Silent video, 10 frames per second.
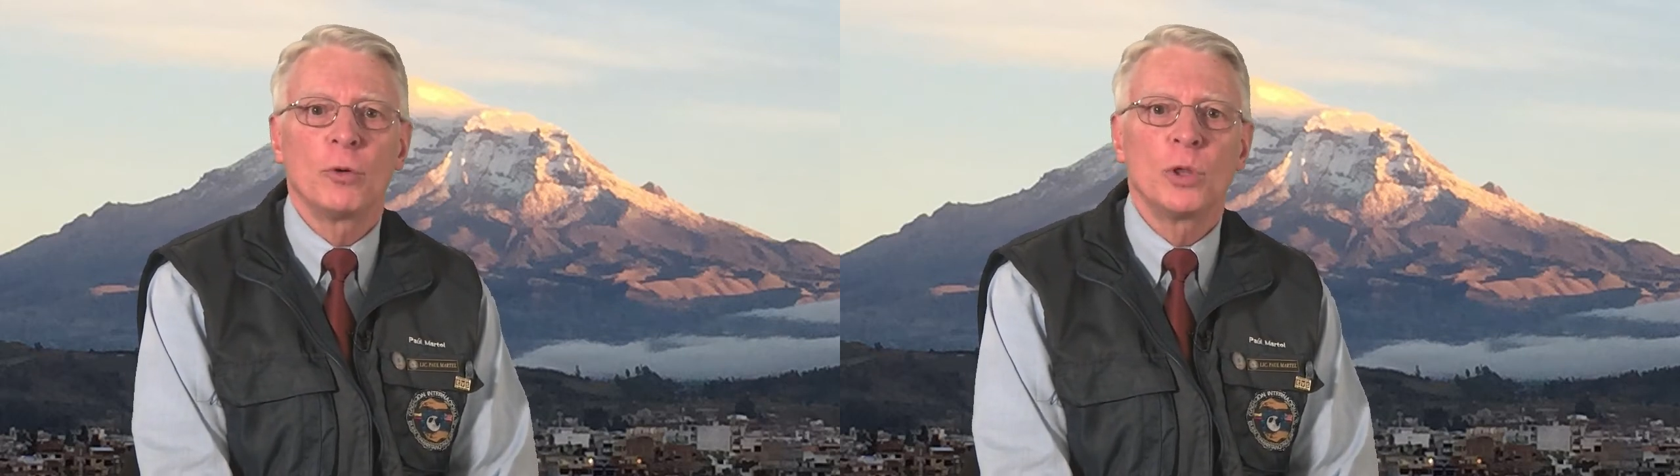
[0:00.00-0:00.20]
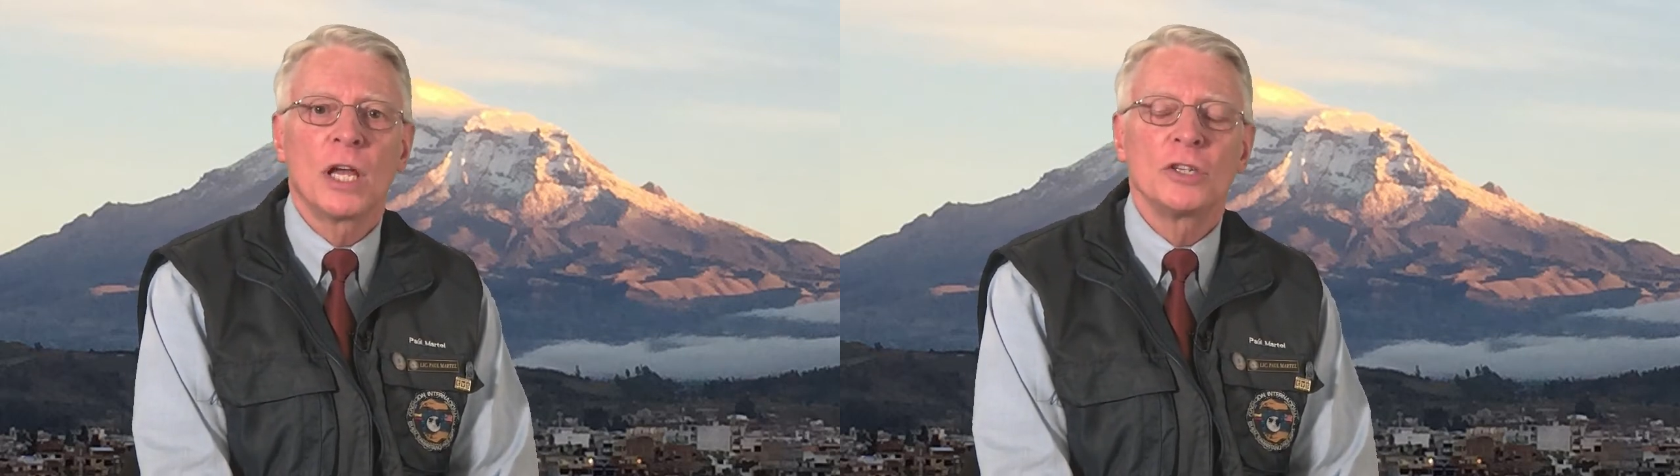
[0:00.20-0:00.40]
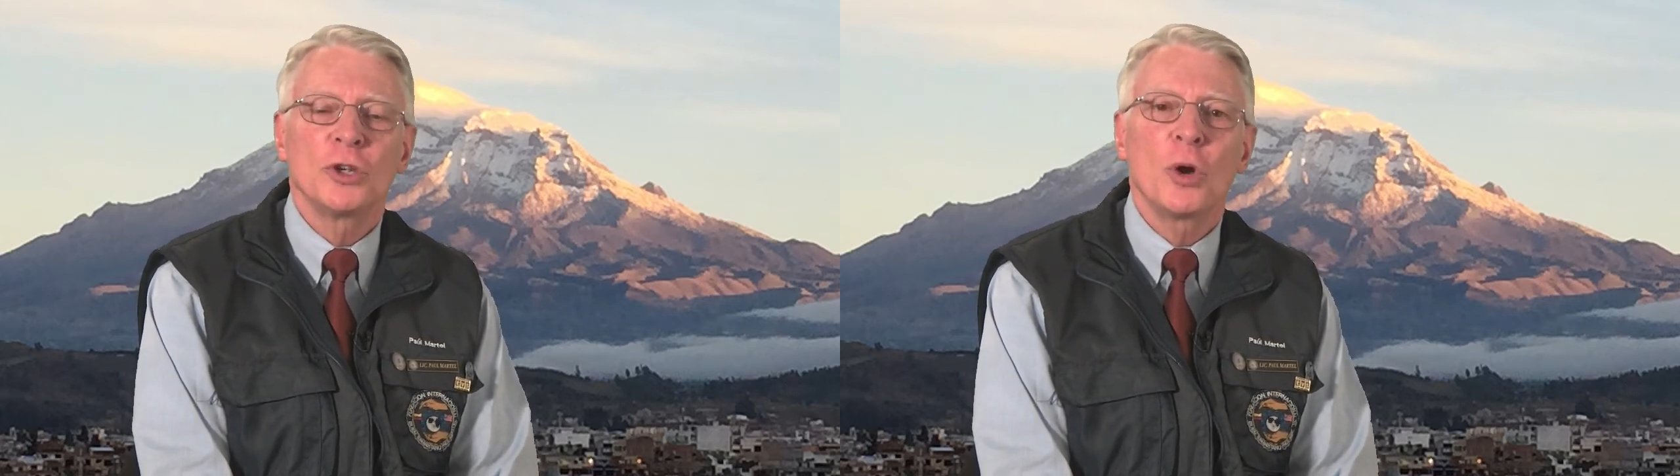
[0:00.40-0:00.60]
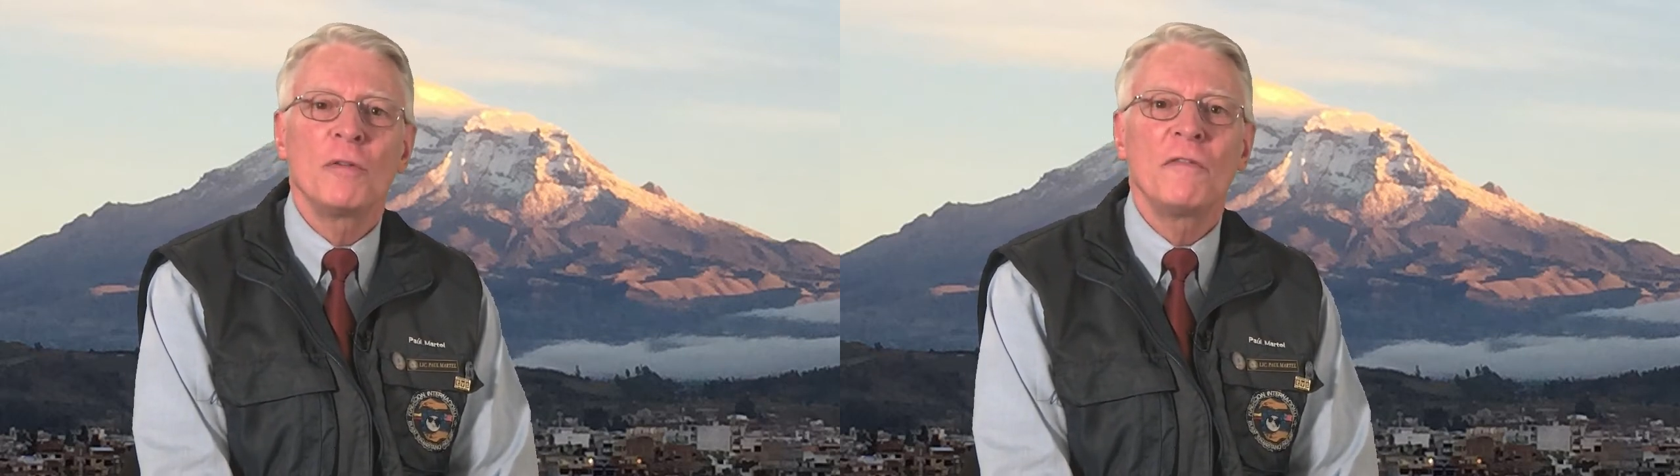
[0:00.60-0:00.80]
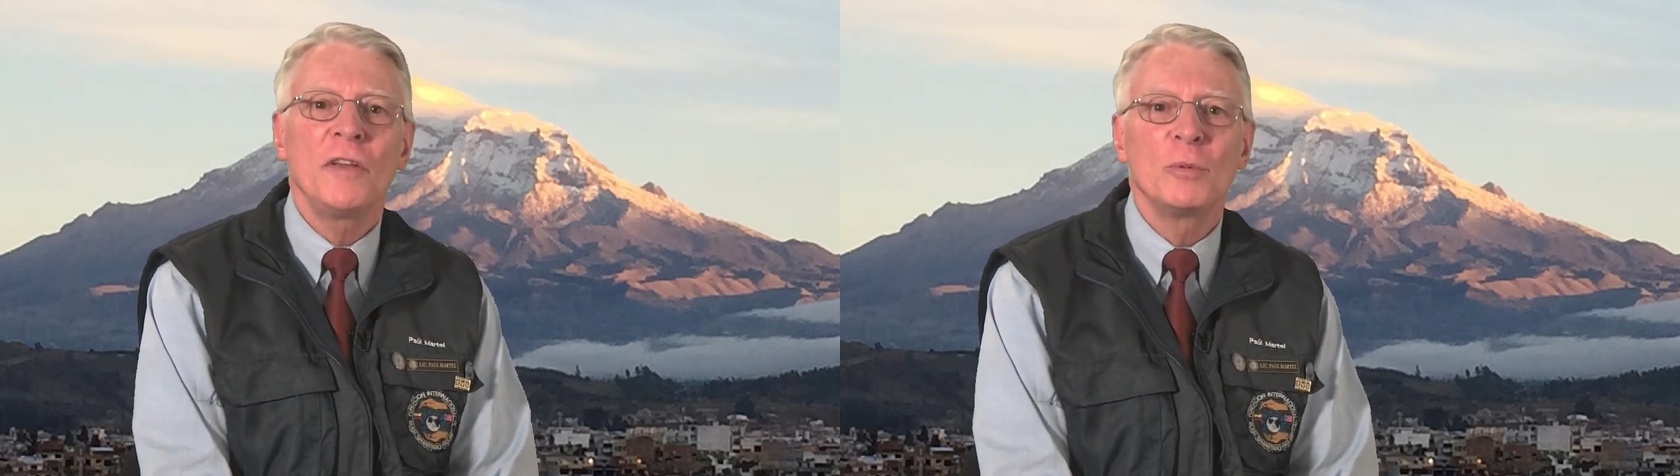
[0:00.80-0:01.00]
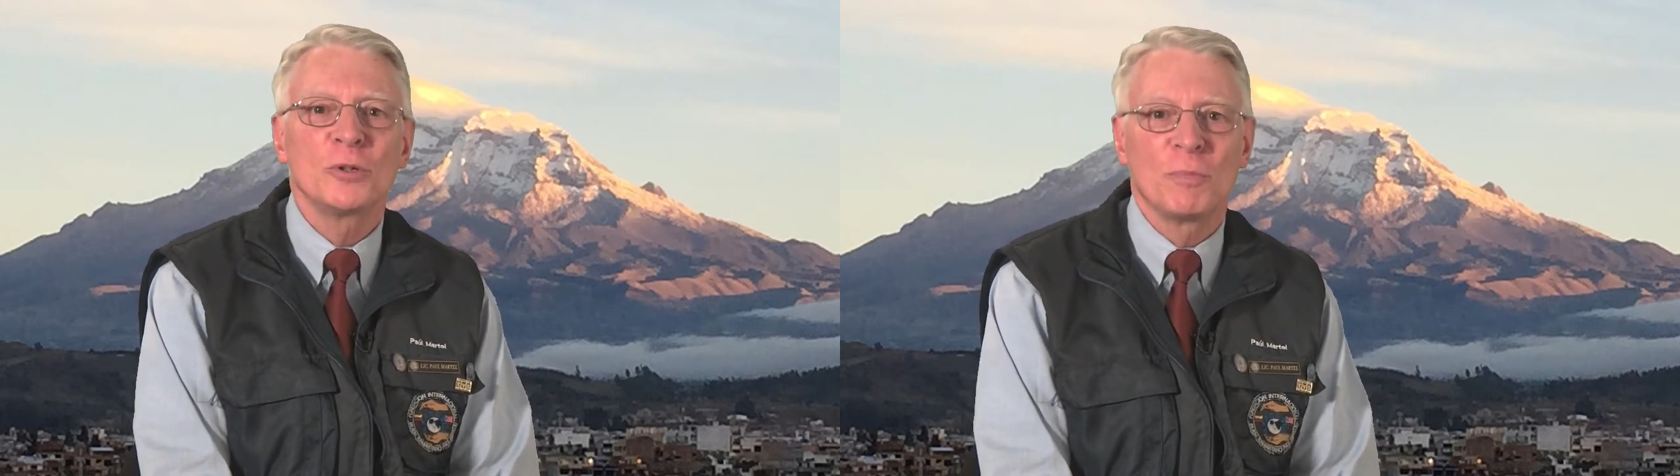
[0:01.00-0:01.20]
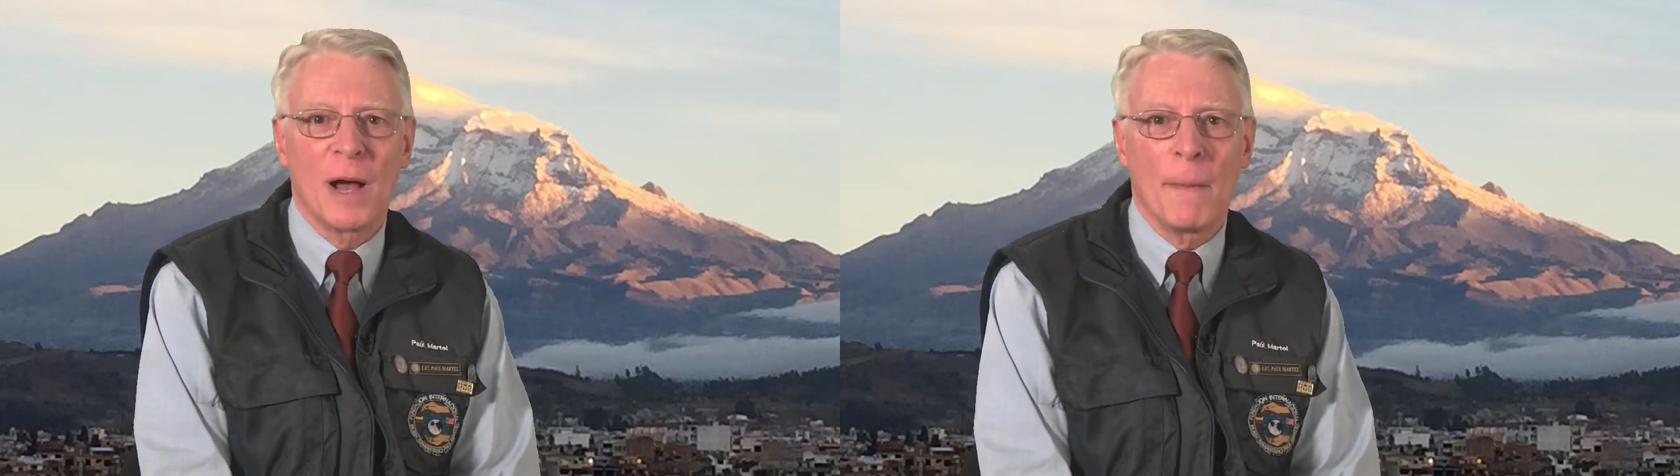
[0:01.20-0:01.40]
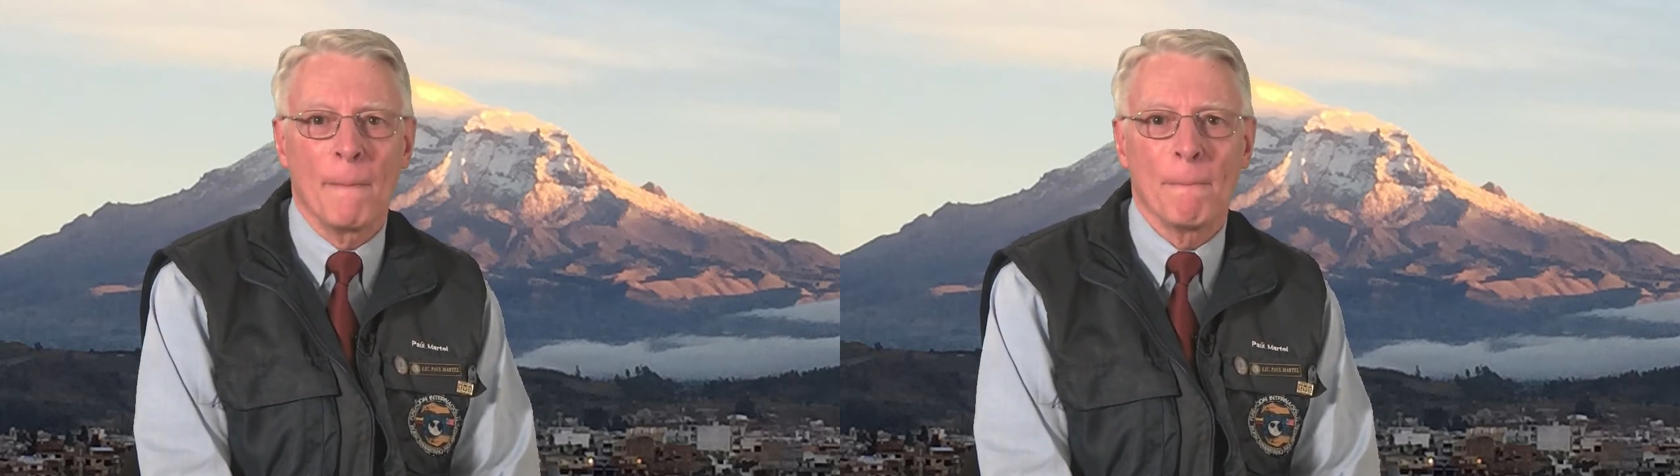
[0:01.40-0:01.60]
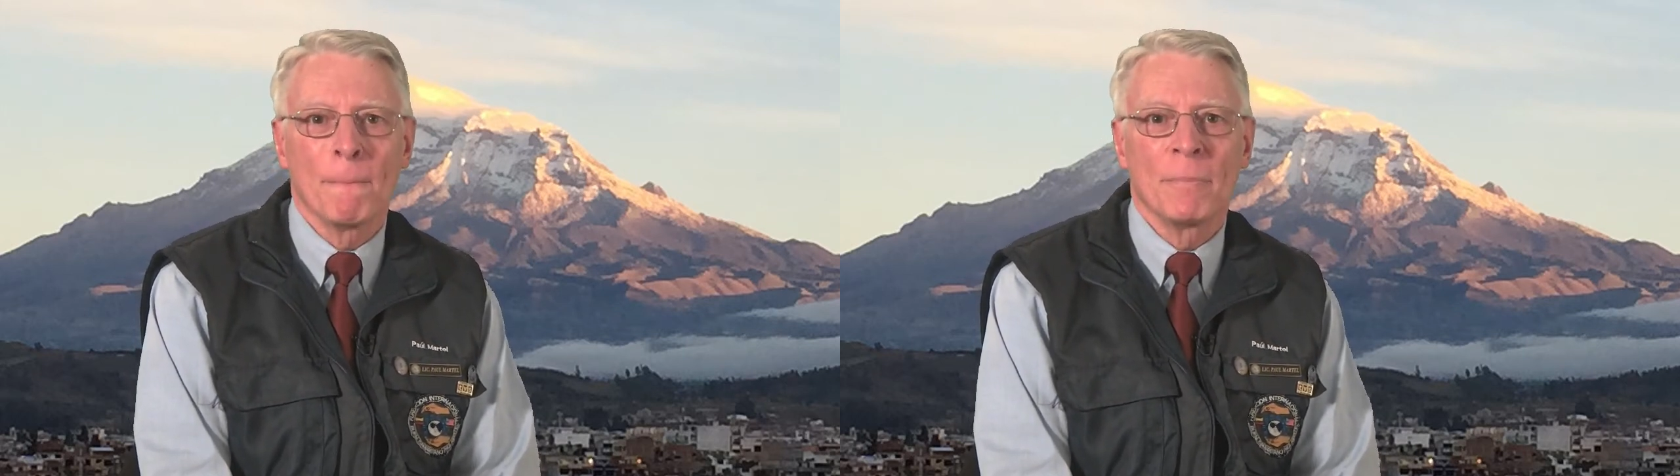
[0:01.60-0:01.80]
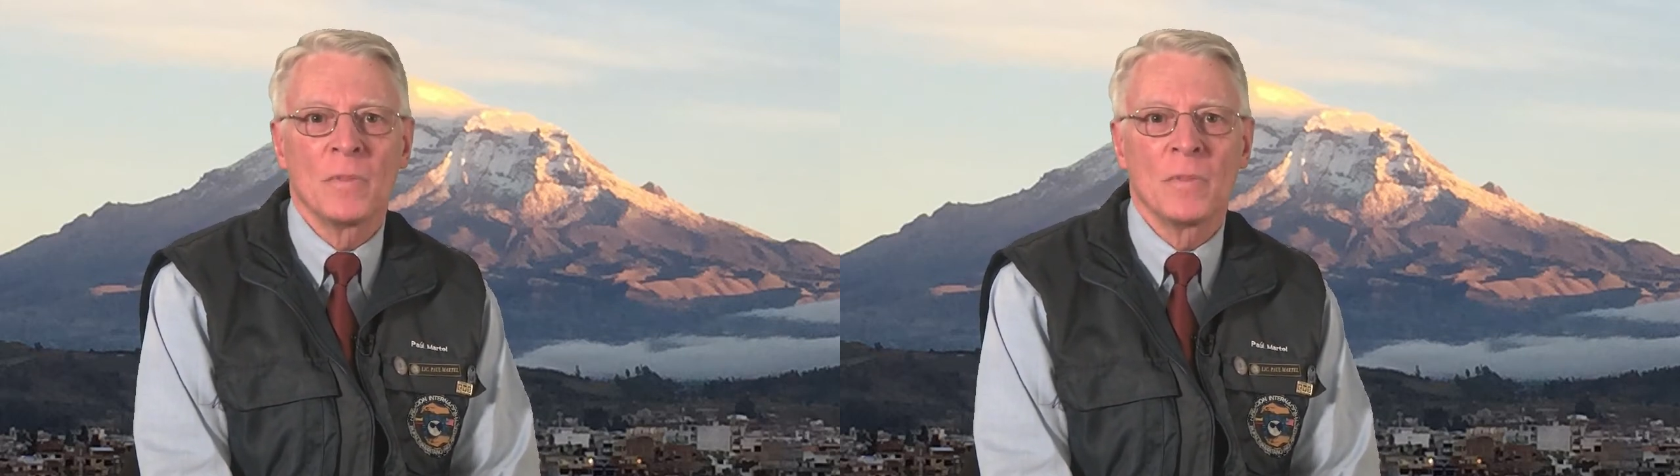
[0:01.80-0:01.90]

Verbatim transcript: Fundación FIBUSPAM.